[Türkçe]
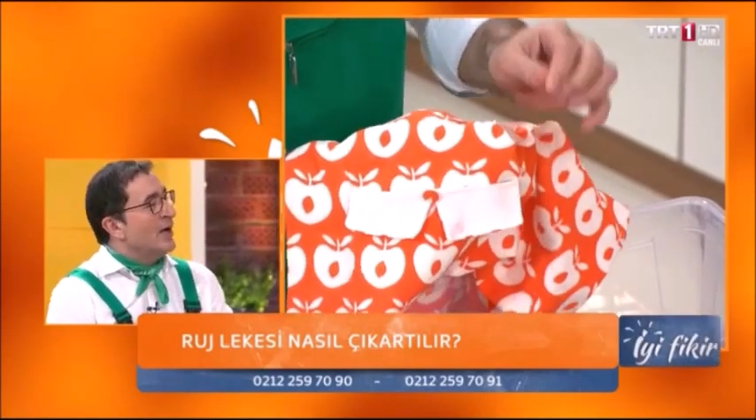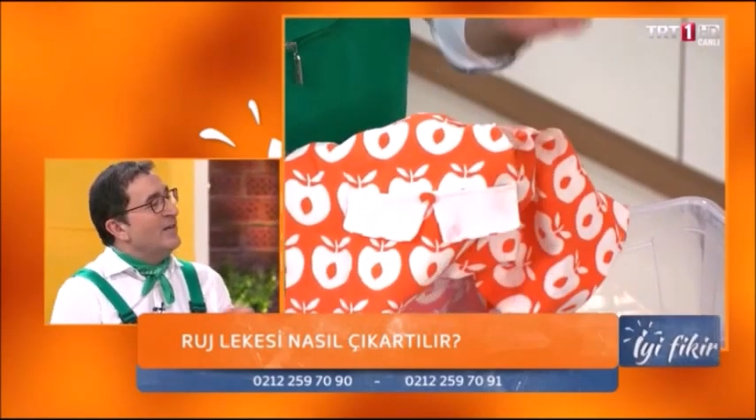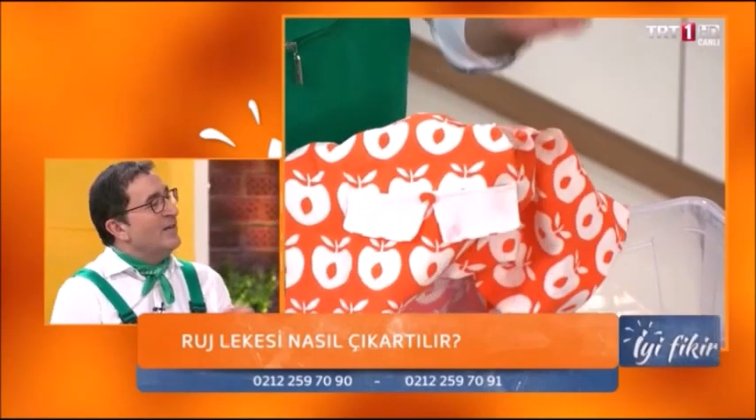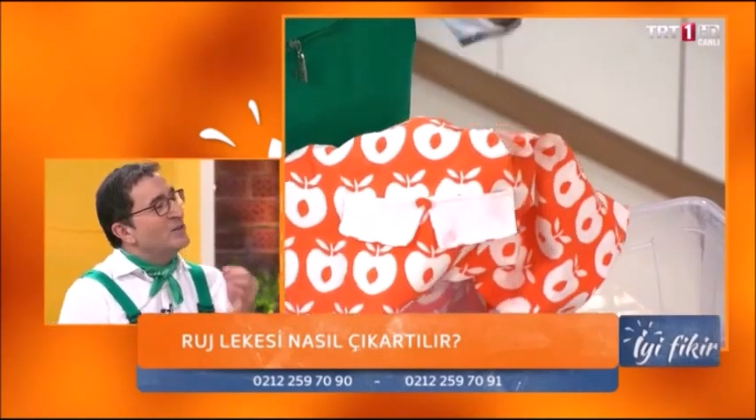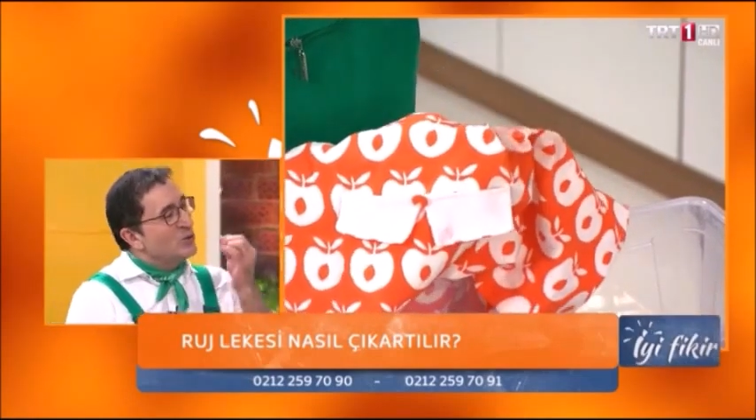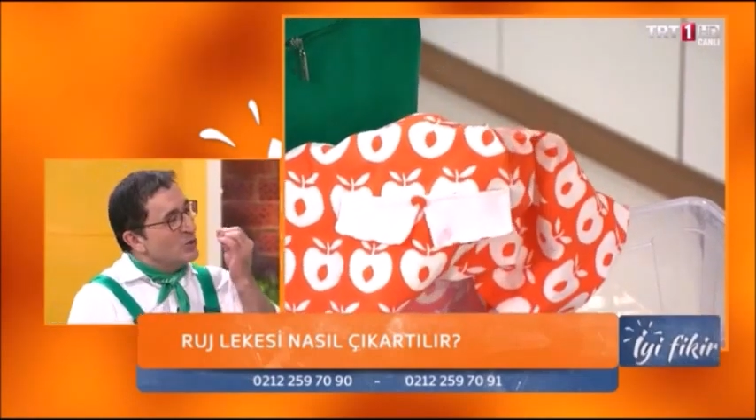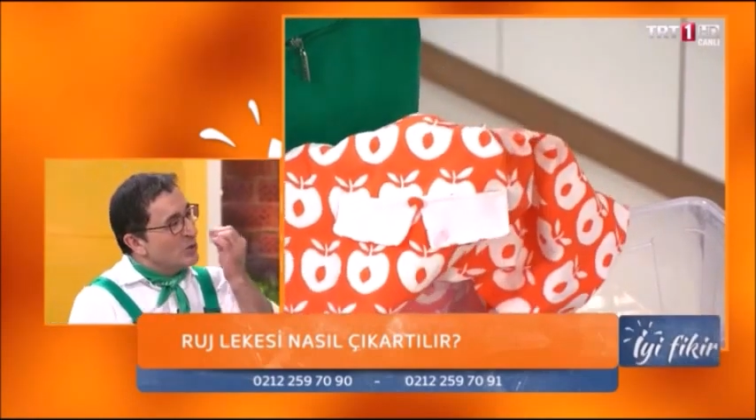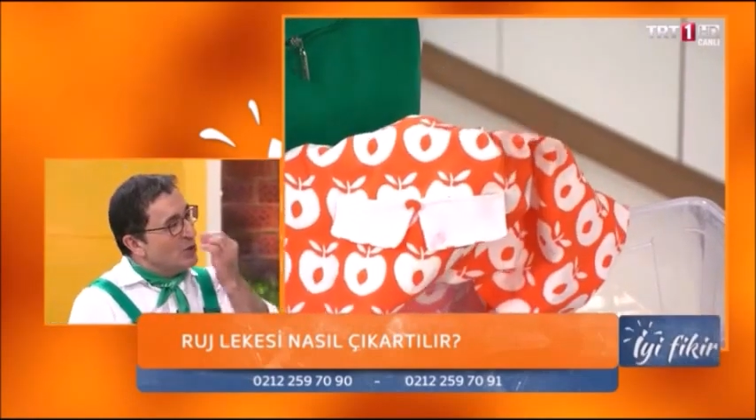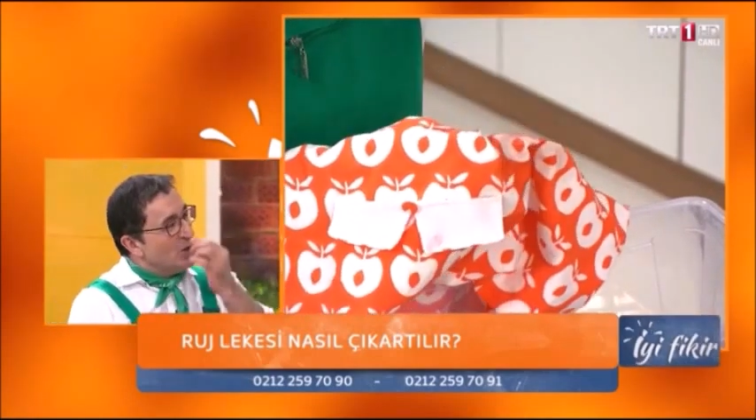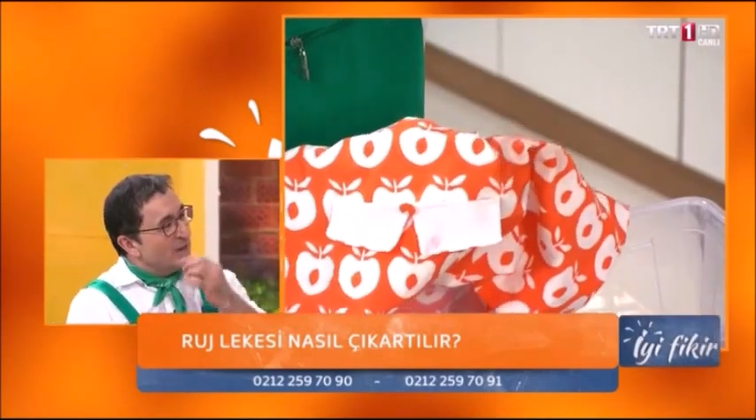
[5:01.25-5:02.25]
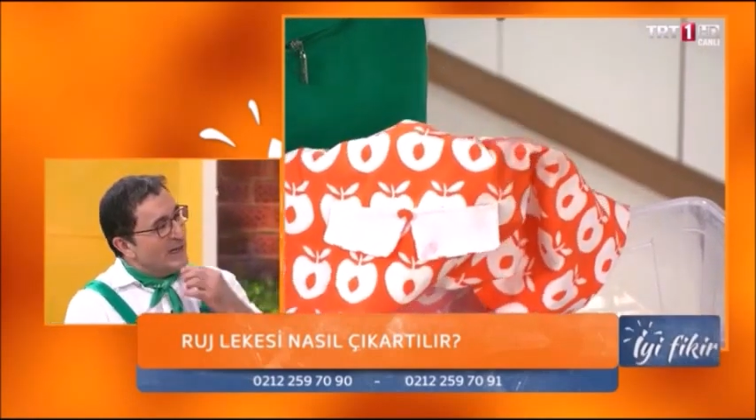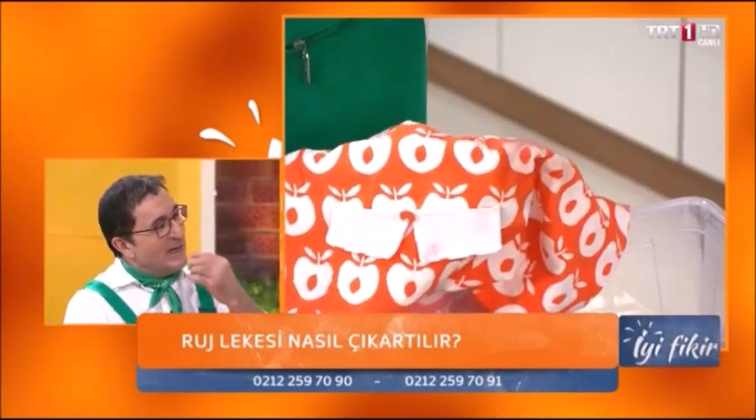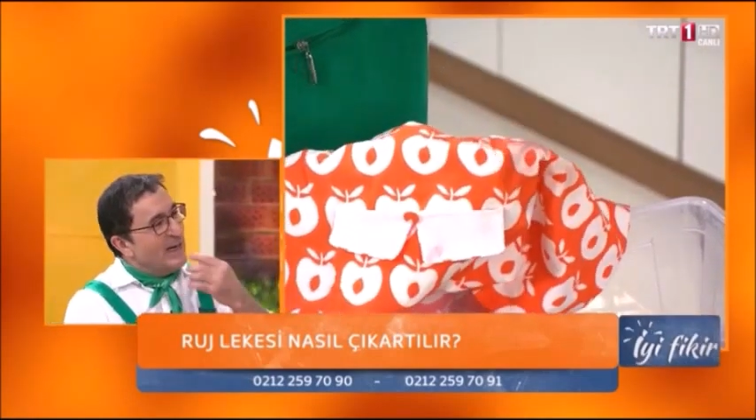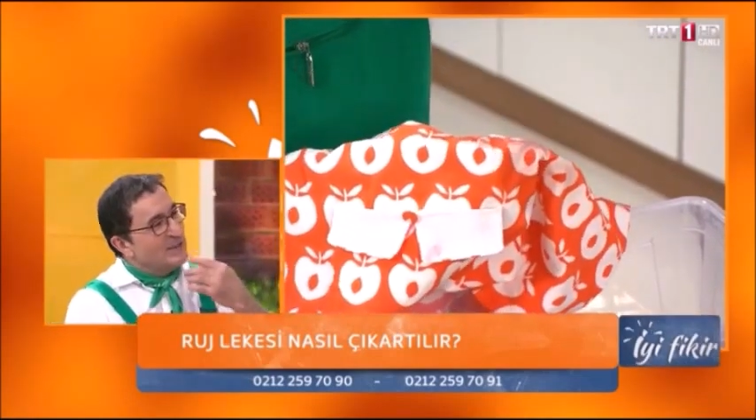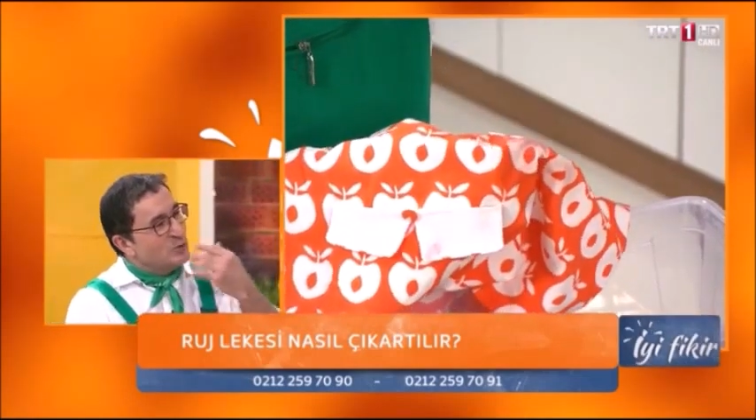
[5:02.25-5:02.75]
evet çünkü
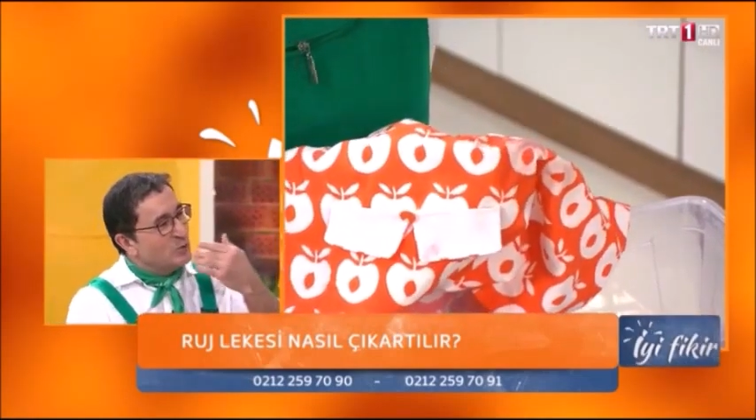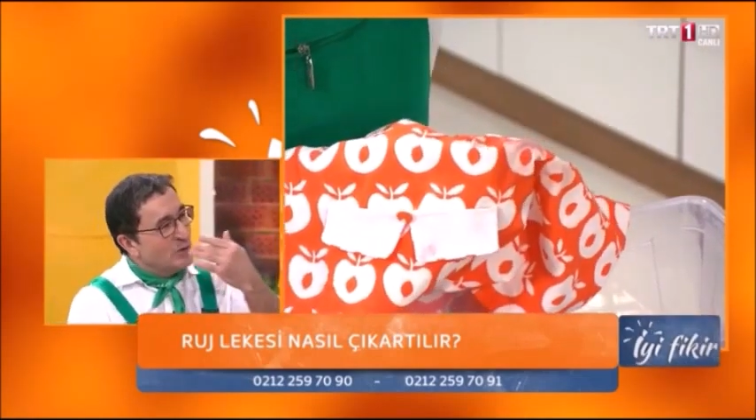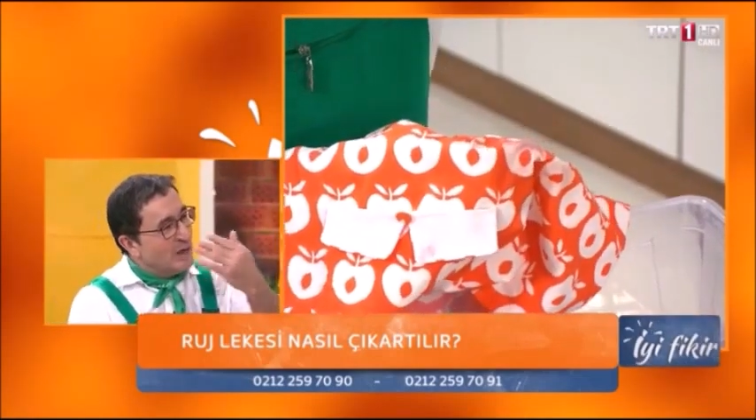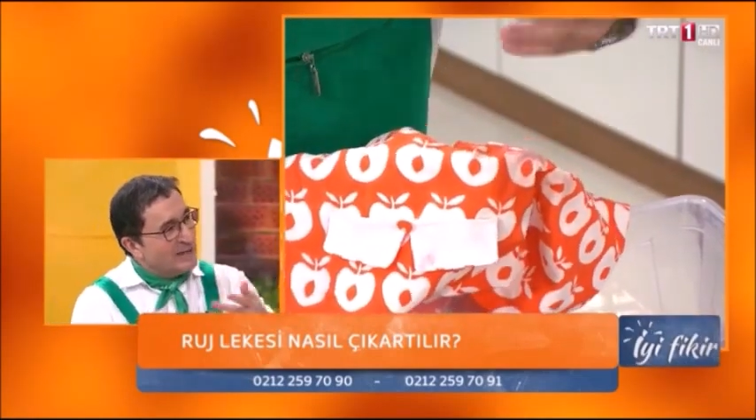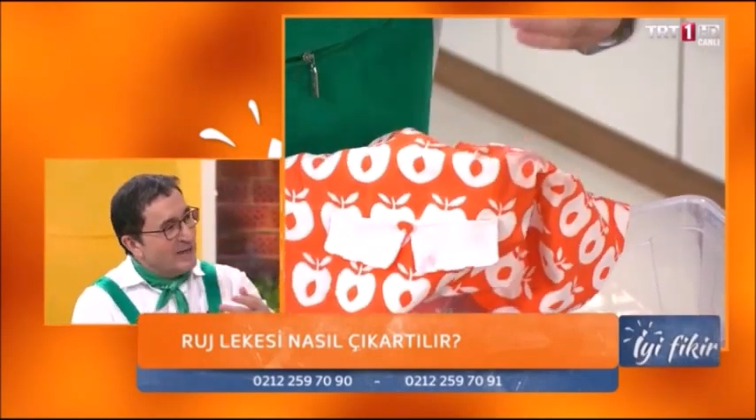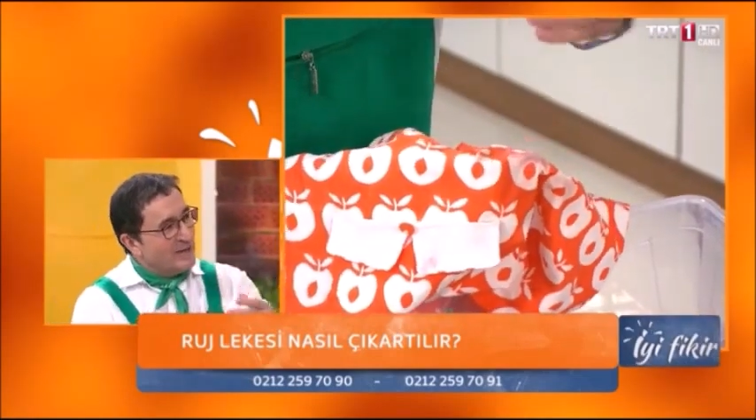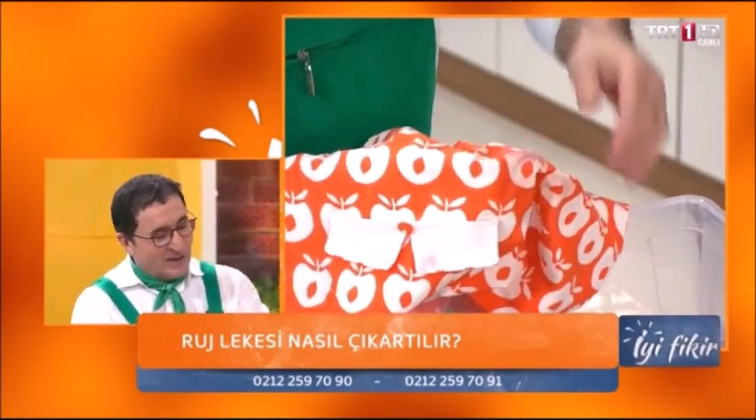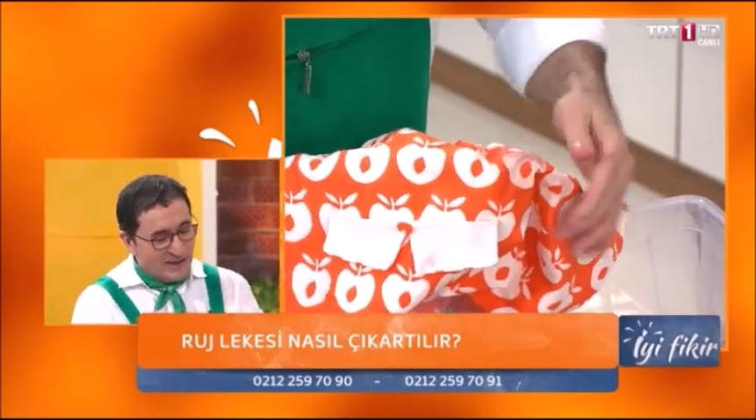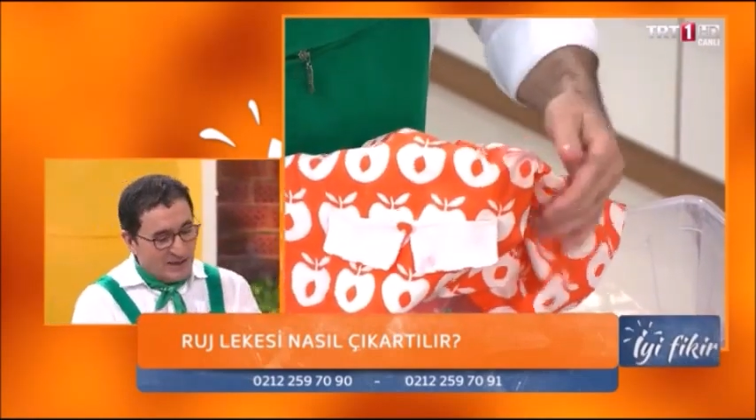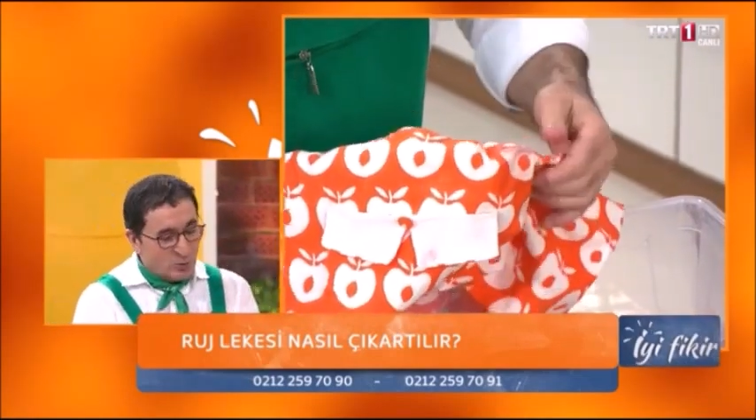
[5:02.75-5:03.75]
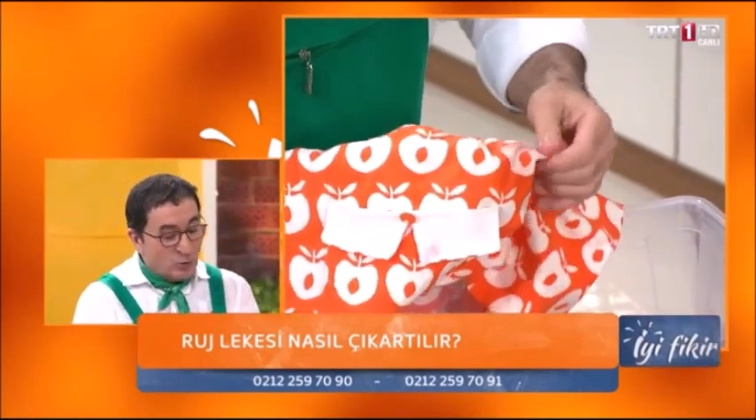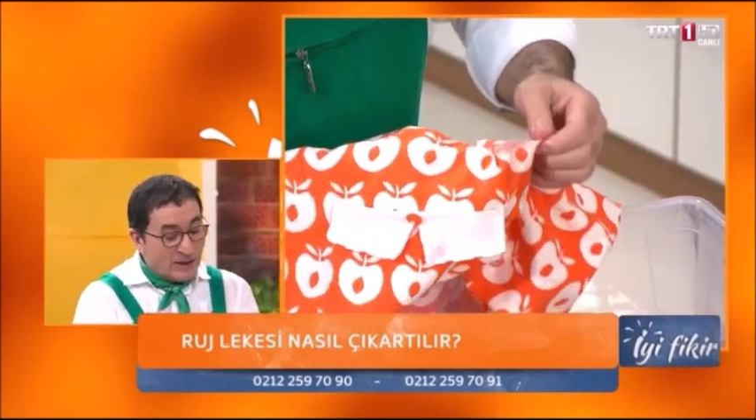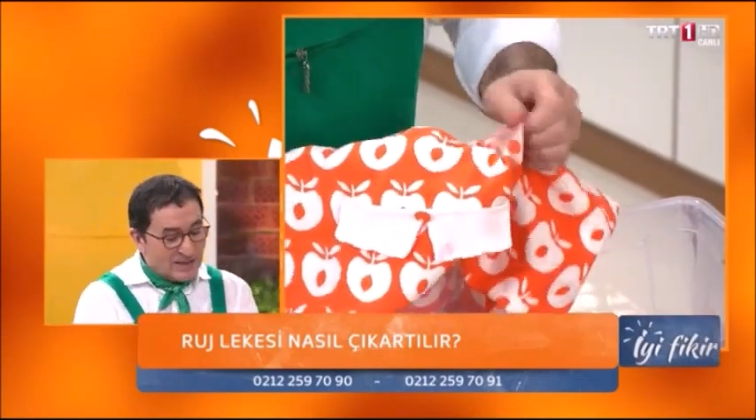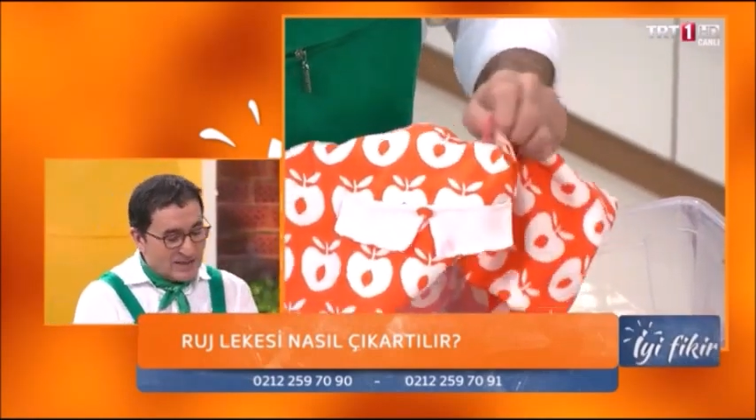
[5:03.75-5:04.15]
genelde dudaktan e, dudak